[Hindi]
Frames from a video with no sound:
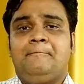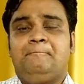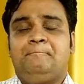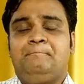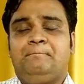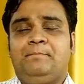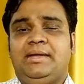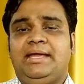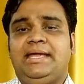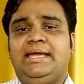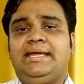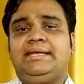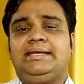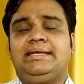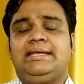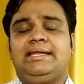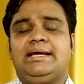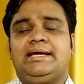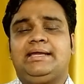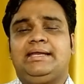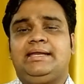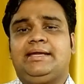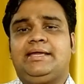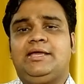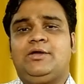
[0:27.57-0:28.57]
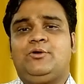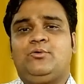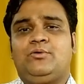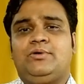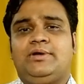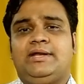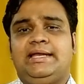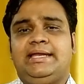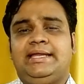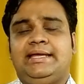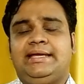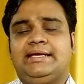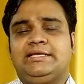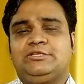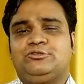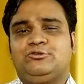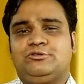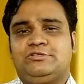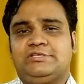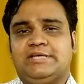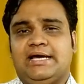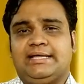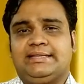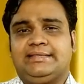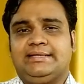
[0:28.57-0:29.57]
मीन लगने की कुंडली के जो
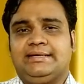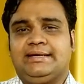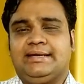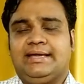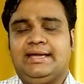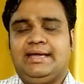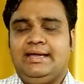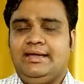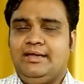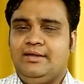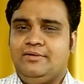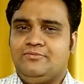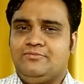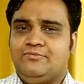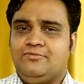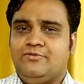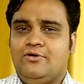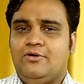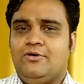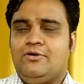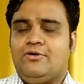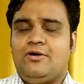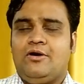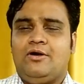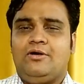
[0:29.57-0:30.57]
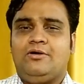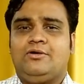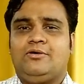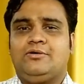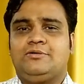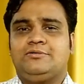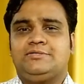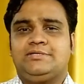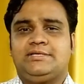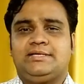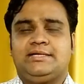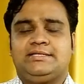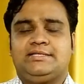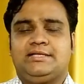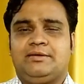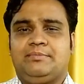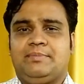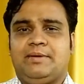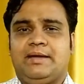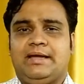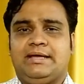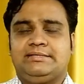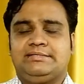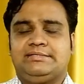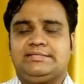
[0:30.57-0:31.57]
जातक हैं वो कौन कौन से रत्न
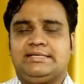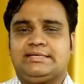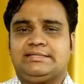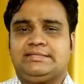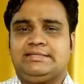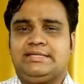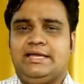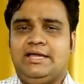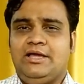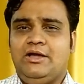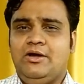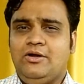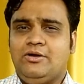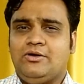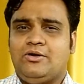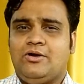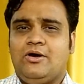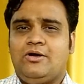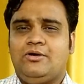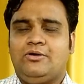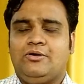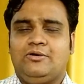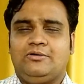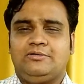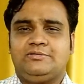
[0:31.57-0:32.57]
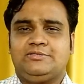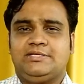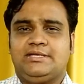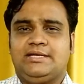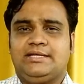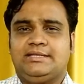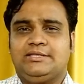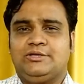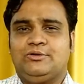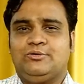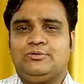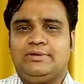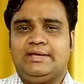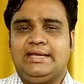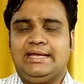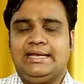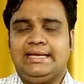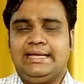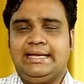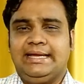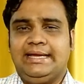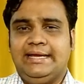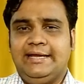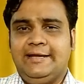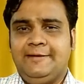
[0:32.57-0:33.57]
पहन सकते हैं और कौन कौन से रत्न उनके
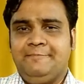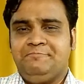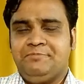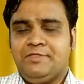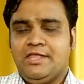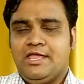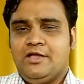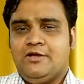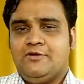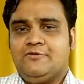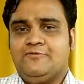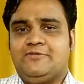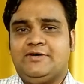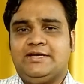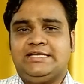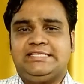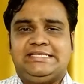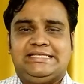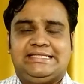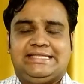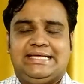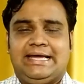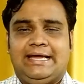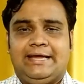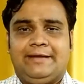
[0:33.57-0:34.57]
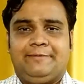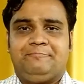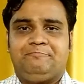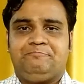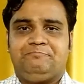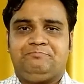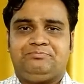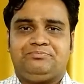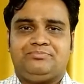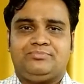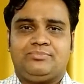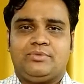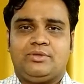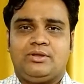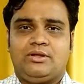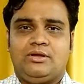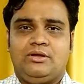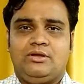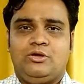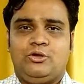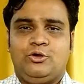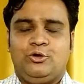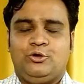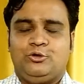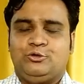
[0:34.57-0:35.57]
लिए वर्जित हैं
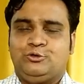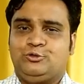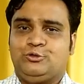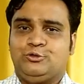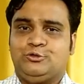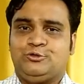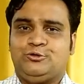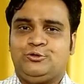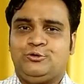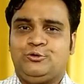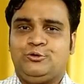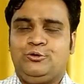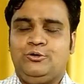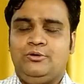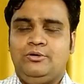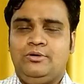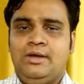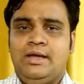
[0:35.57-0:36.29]
दोस्तों